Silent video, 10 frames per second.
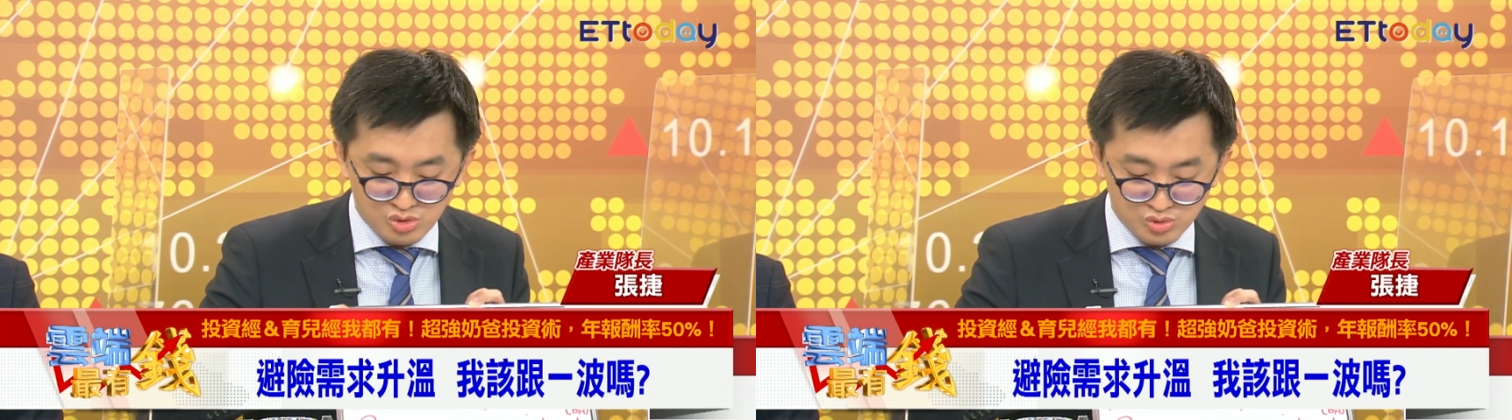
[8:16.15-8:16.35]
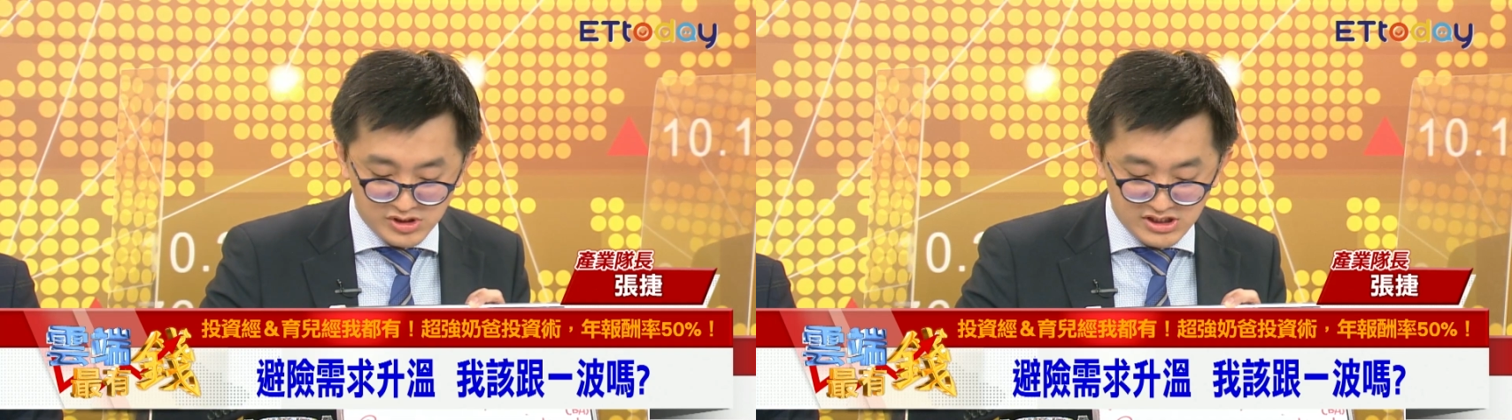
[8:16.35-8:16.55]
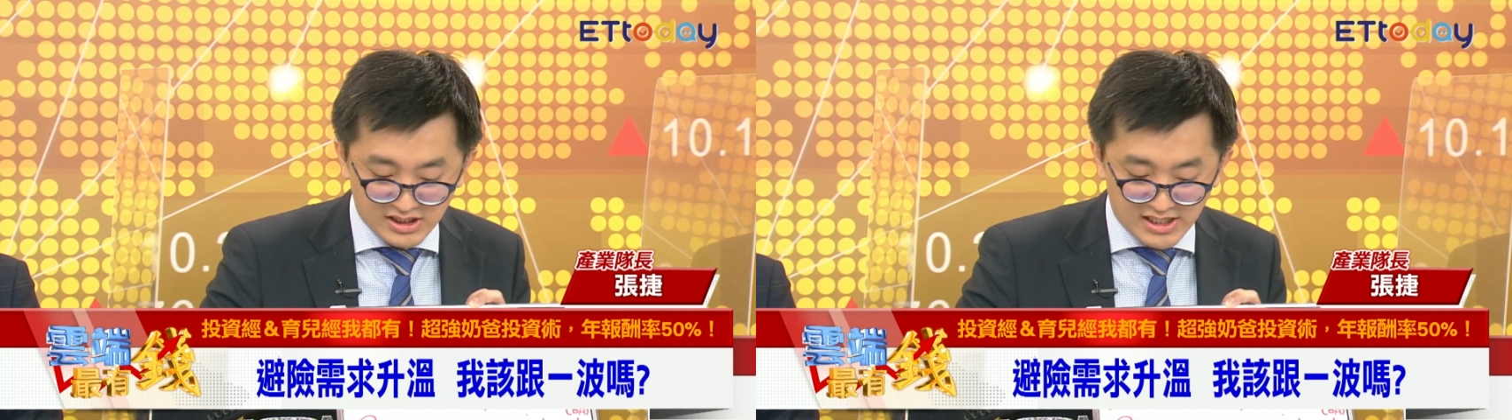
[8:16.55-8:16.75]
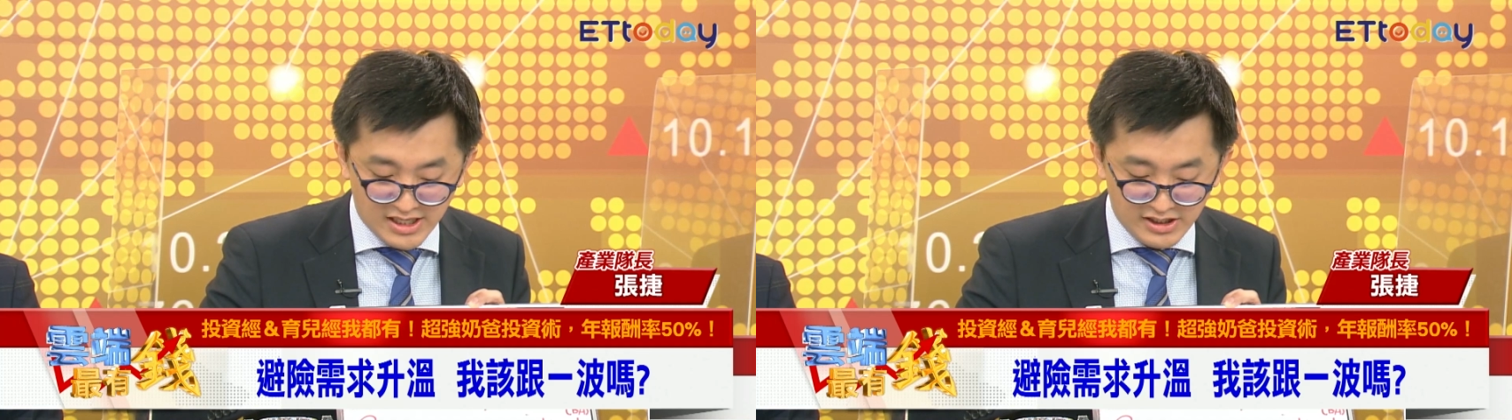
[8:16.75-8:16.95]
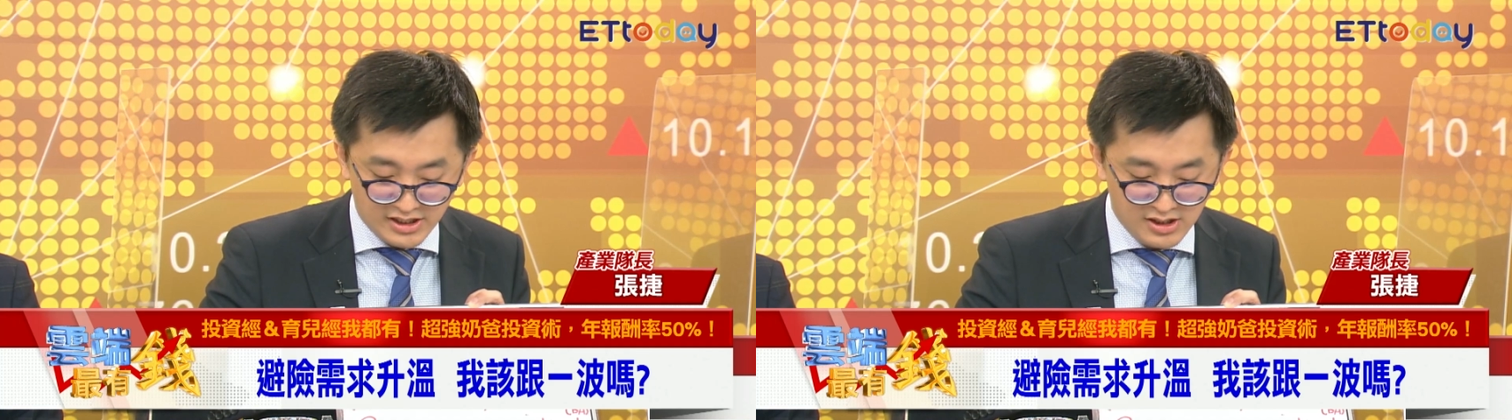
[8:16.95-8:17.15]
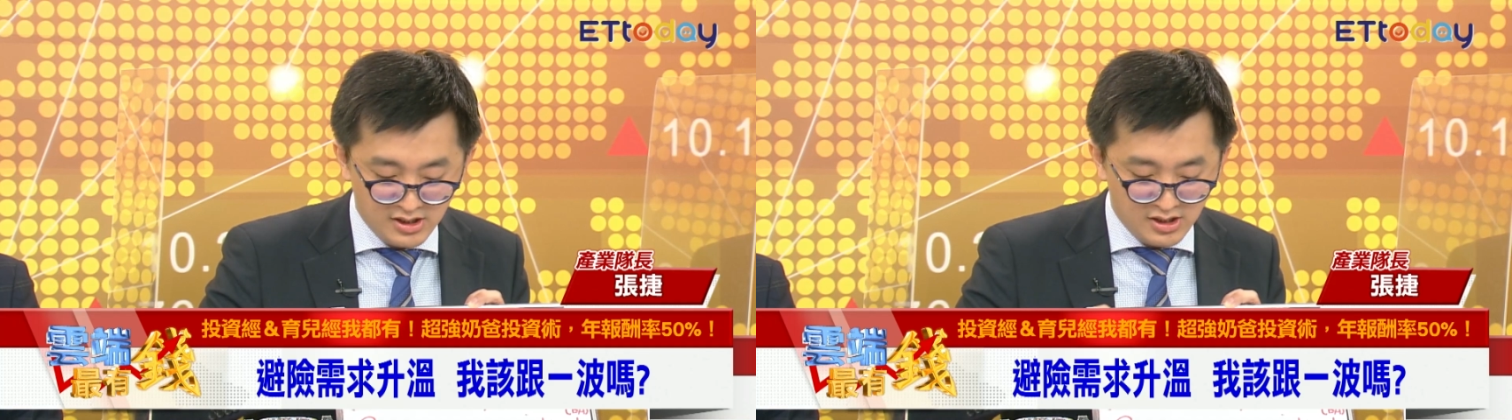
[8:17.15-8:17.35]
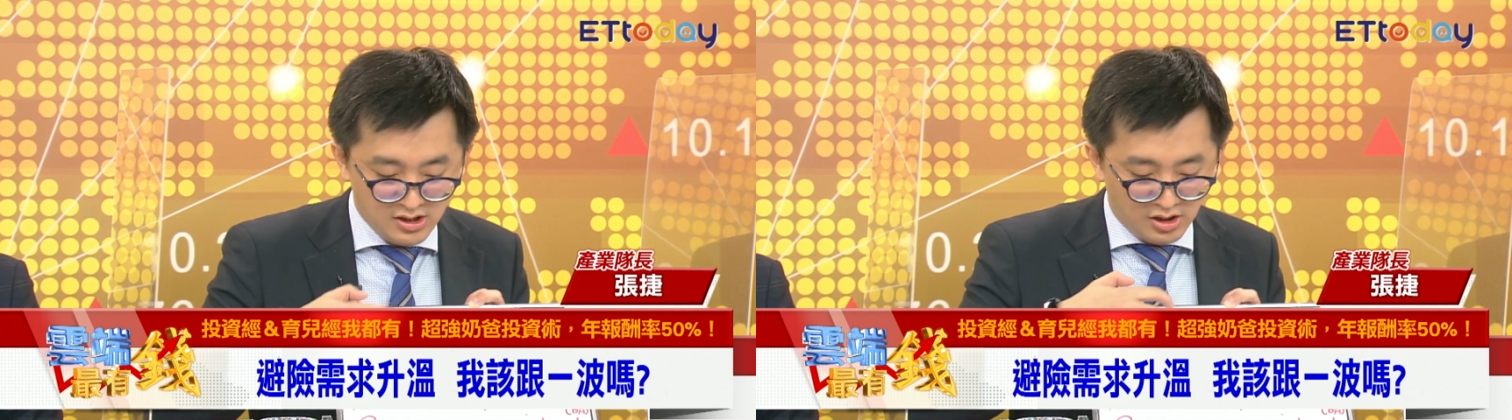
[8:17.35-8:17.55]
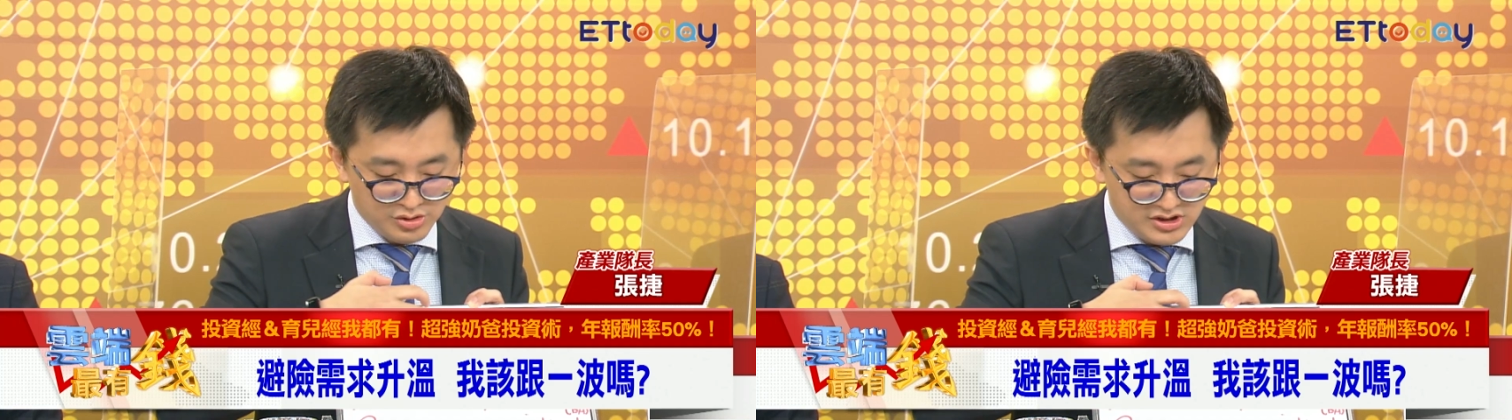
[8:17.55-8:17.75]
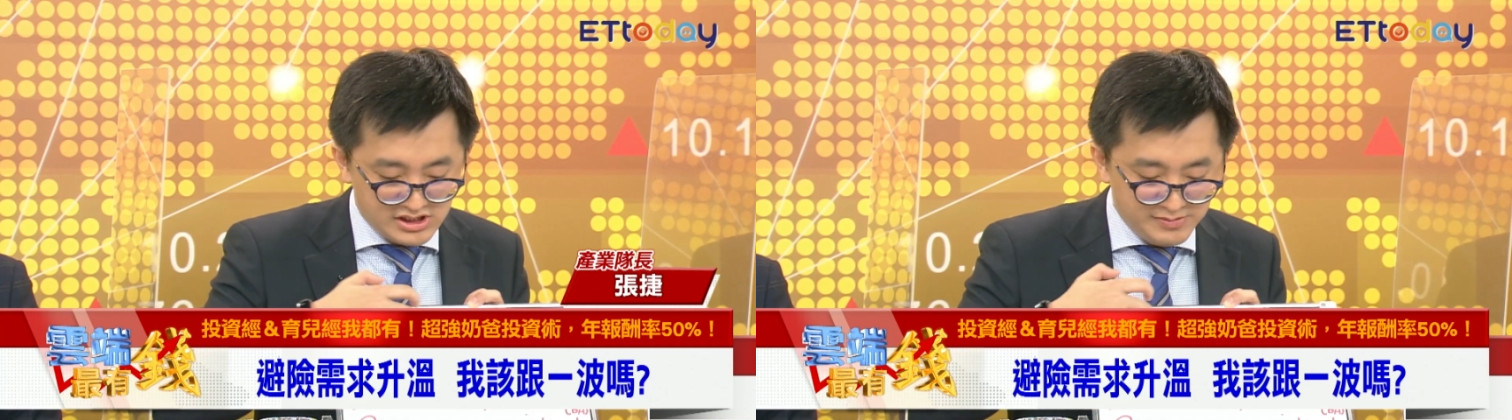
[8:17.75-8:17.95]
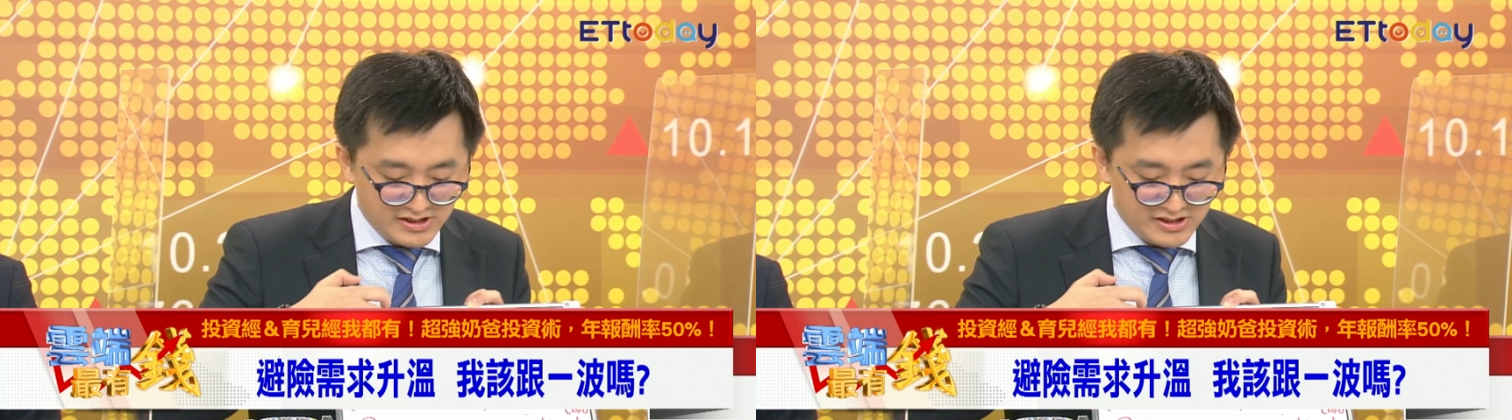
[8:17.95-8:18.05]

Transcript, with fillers: 租金的概念。嗯，好，所以基